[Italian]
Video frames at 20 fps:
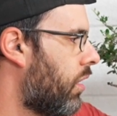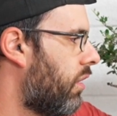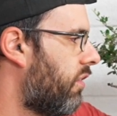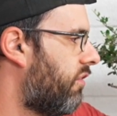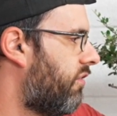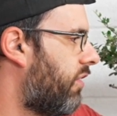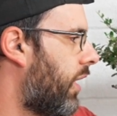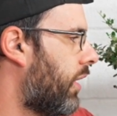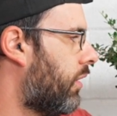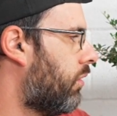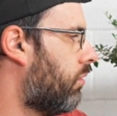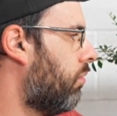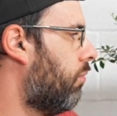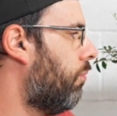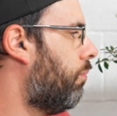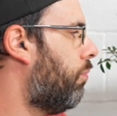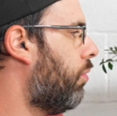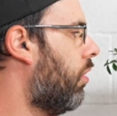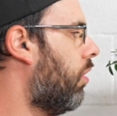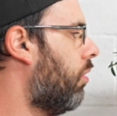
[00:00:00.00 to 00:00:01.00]
fatto
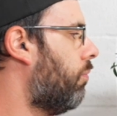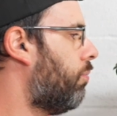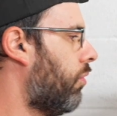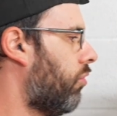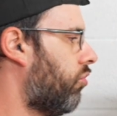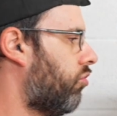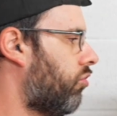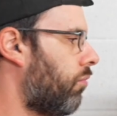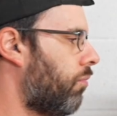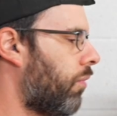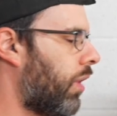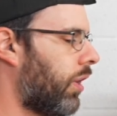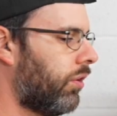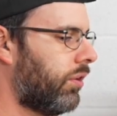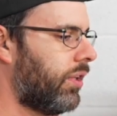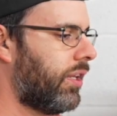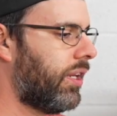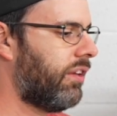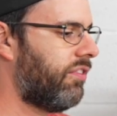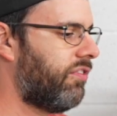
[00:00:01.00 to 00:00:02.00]
un po' il prossimo anno
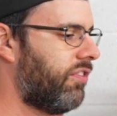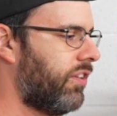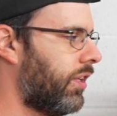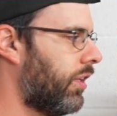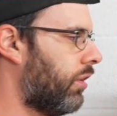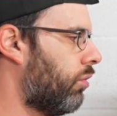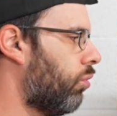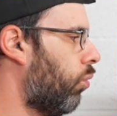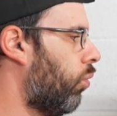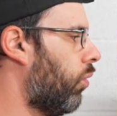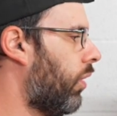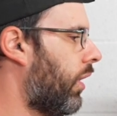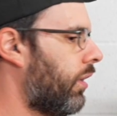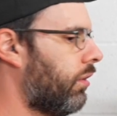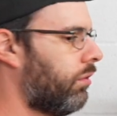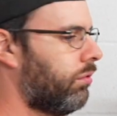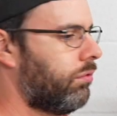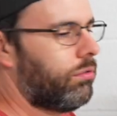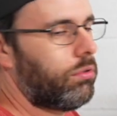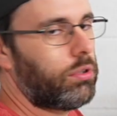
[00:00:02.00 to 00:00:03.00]
di
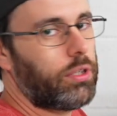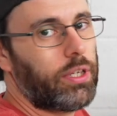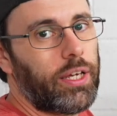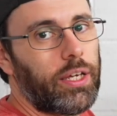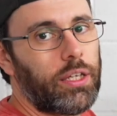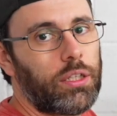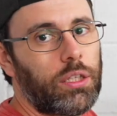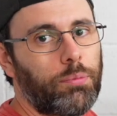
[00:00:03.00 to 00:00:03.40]
rifinitura, ok?